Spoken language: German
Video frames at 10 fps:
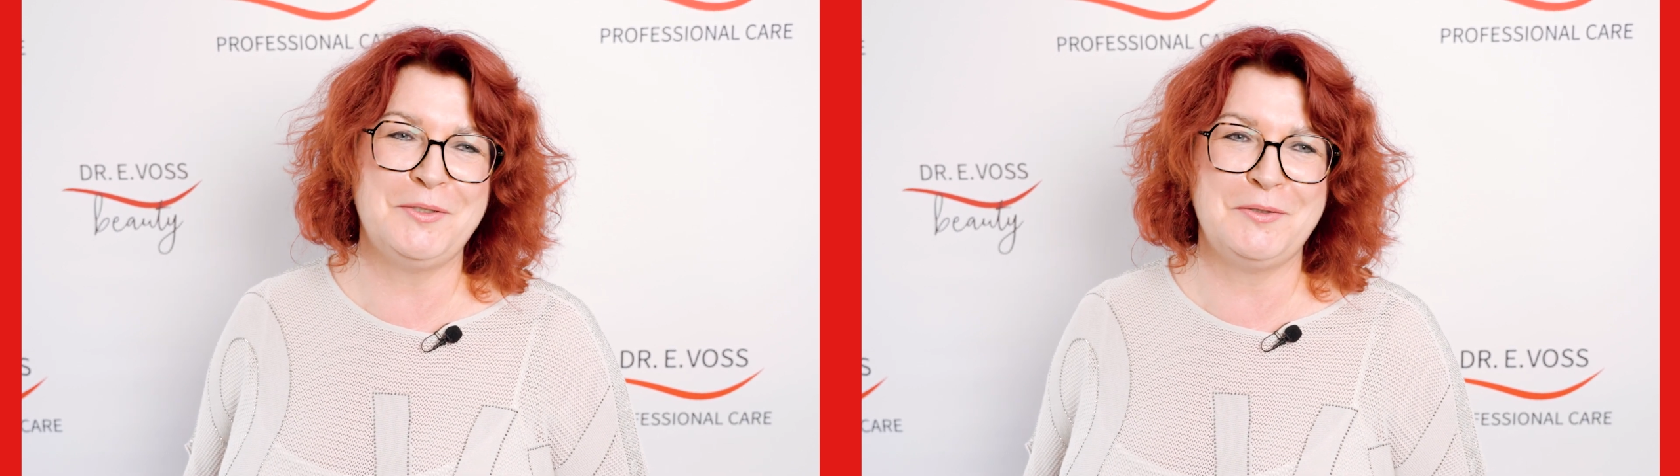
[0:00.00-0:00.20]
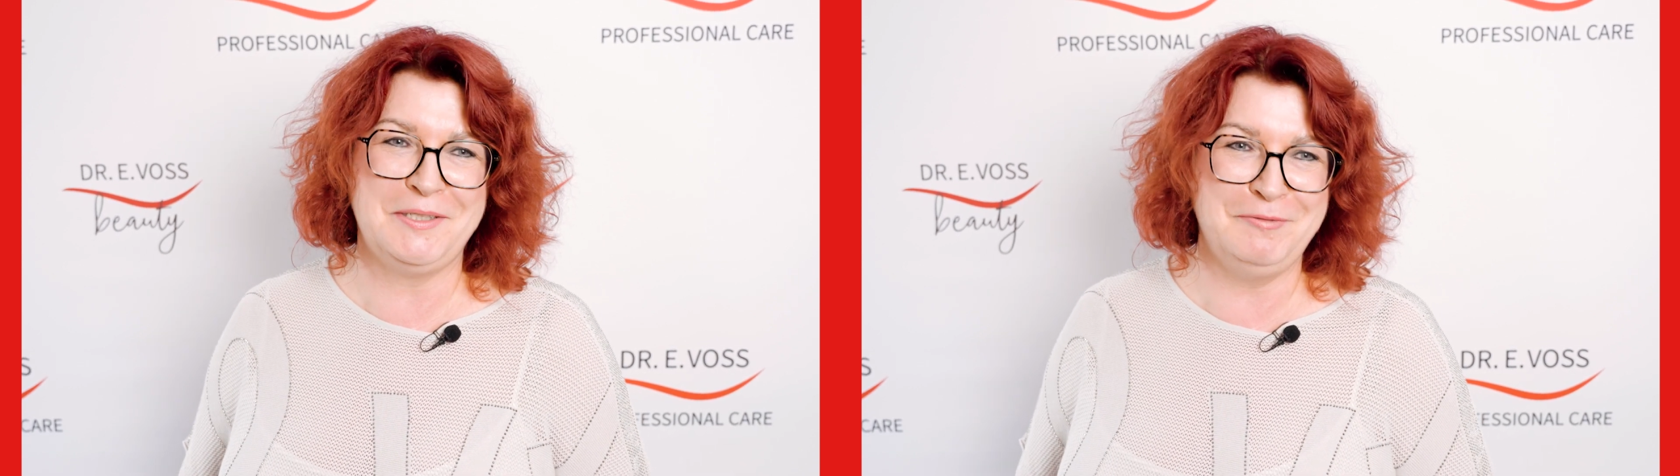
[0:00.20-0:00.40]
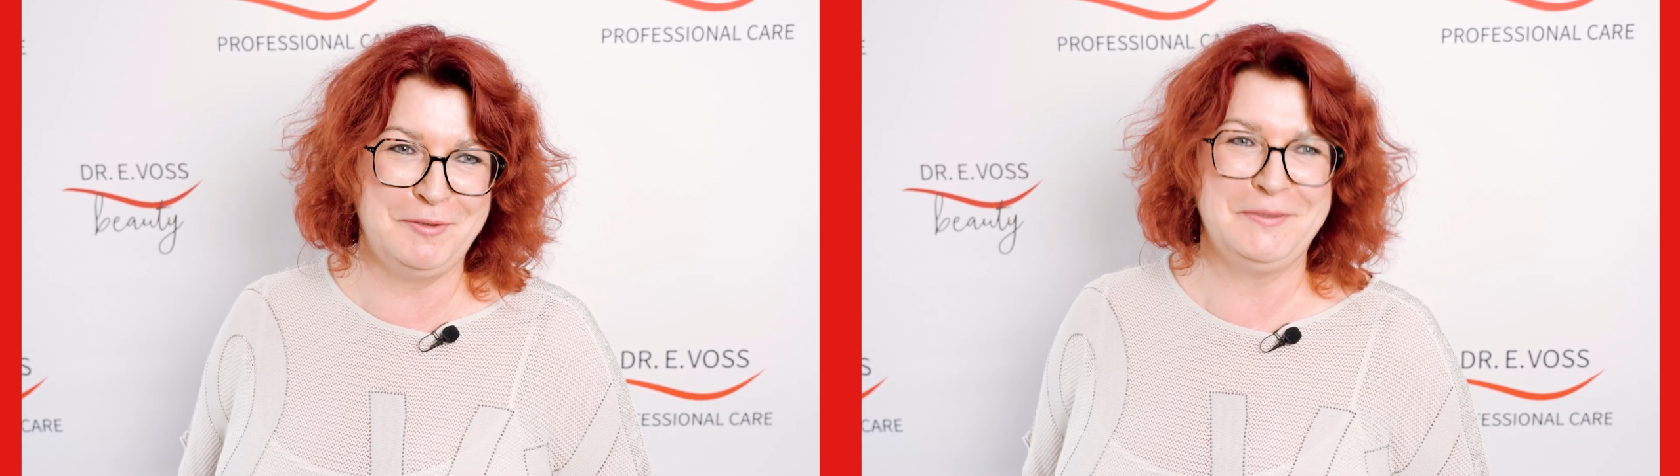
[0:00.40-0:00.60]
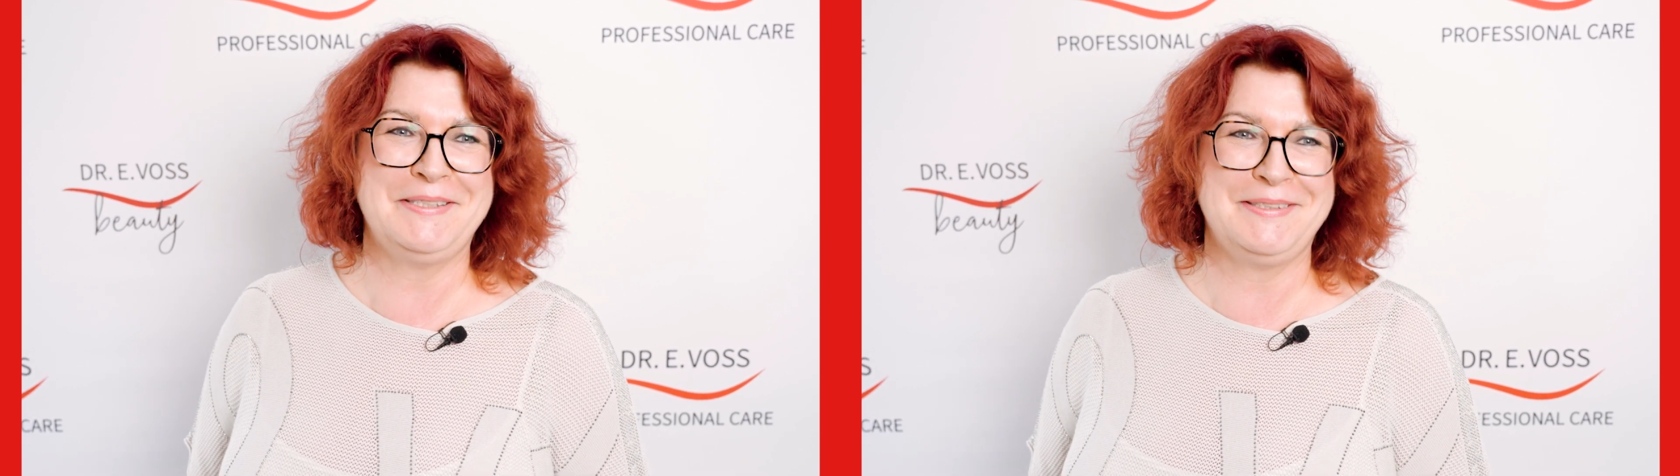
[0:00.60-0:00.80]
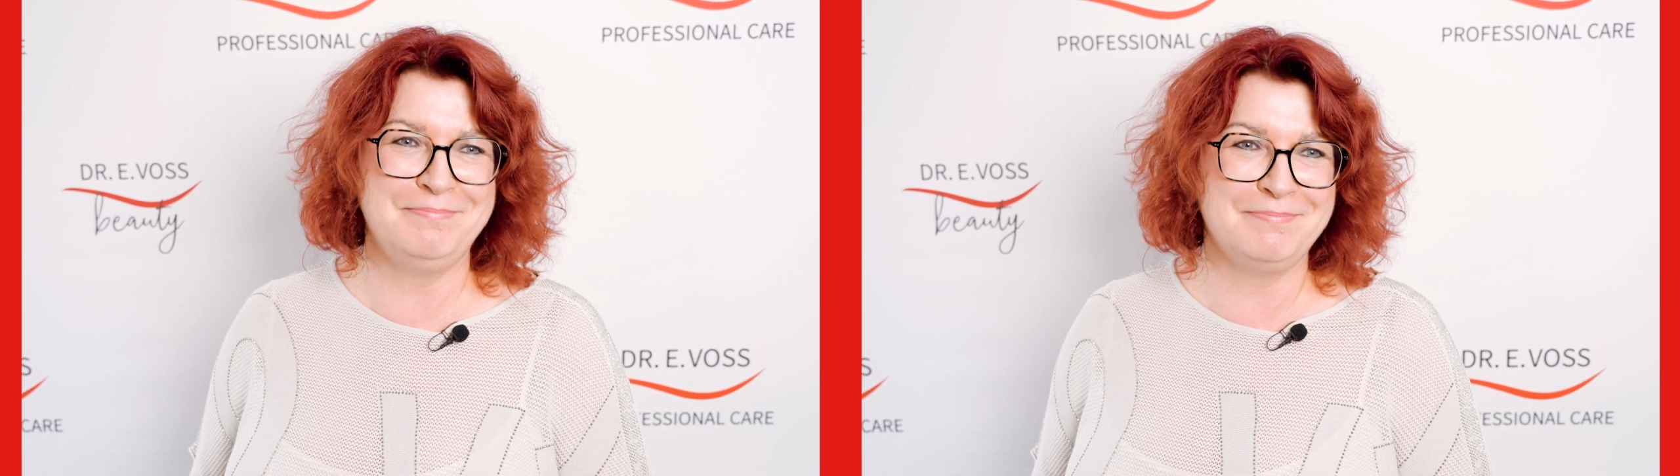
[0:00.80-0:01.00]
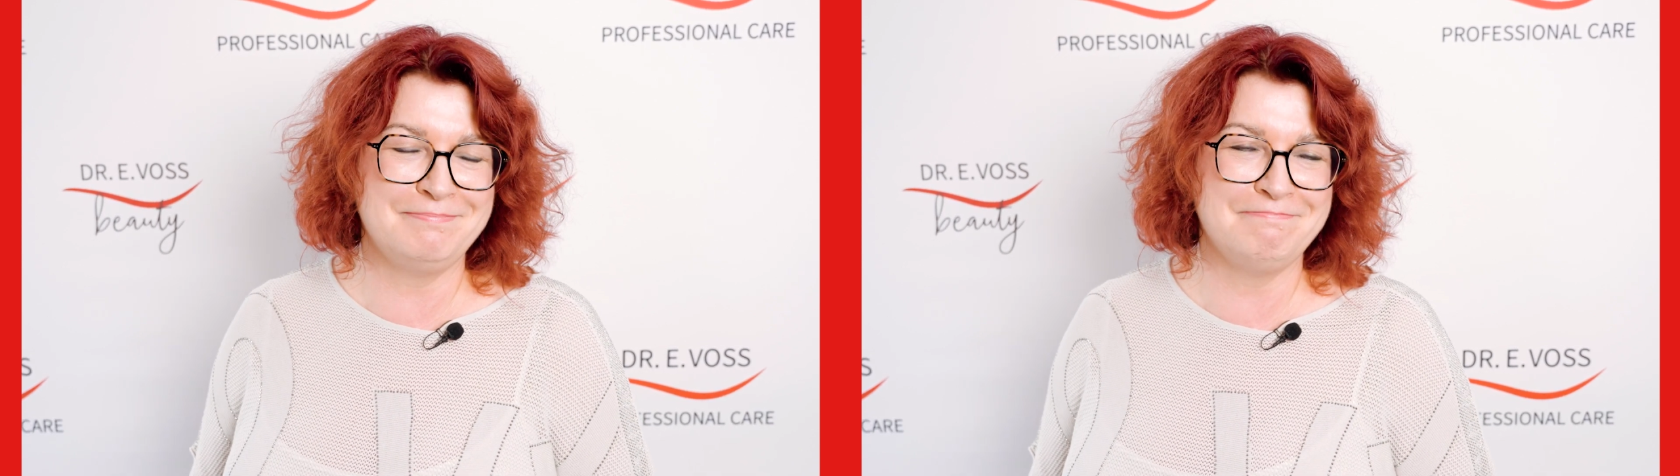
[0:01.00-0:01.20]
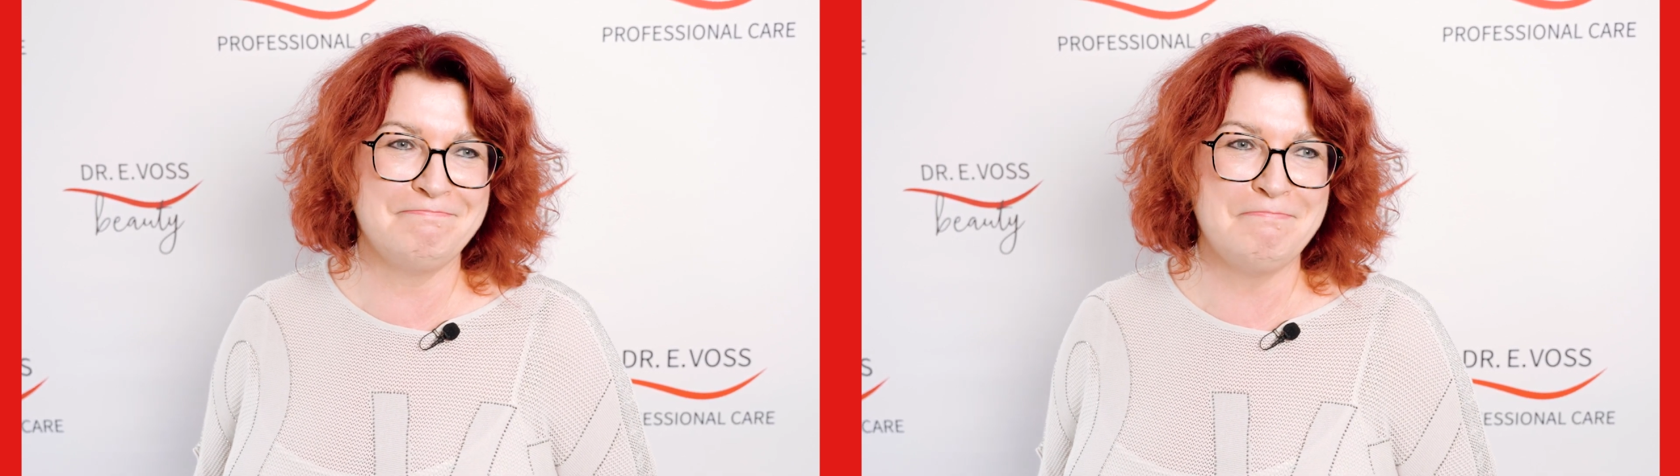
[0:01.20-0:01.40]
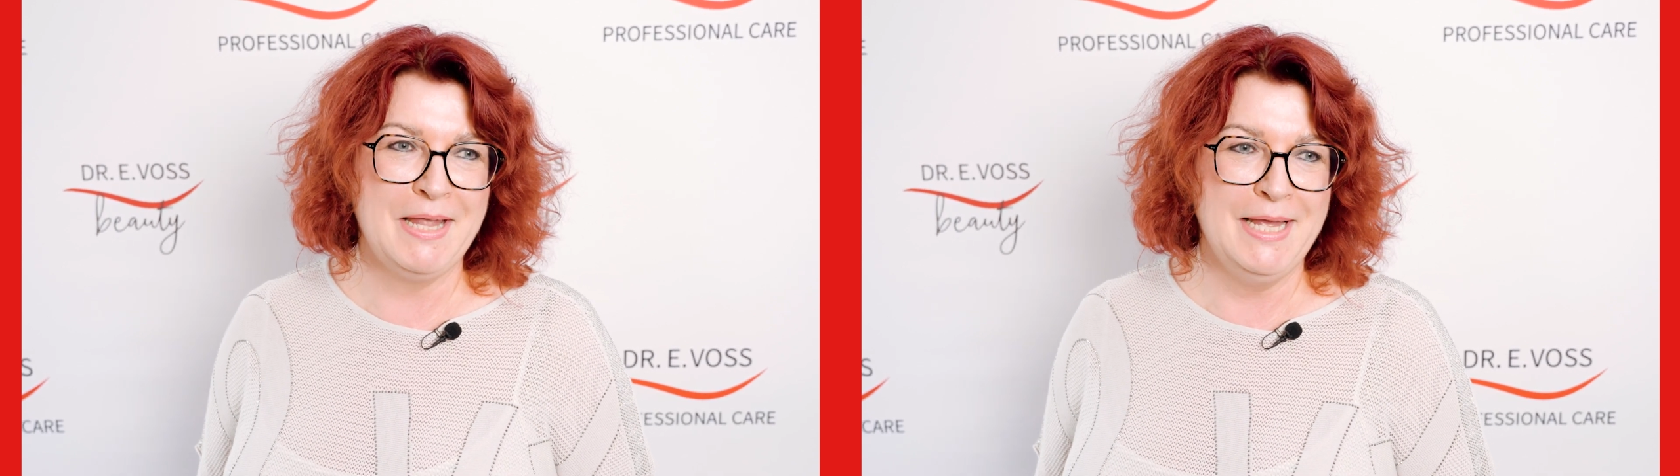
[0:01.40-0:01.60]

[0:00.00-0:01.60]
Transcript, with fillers: Dr. Voss. Hm.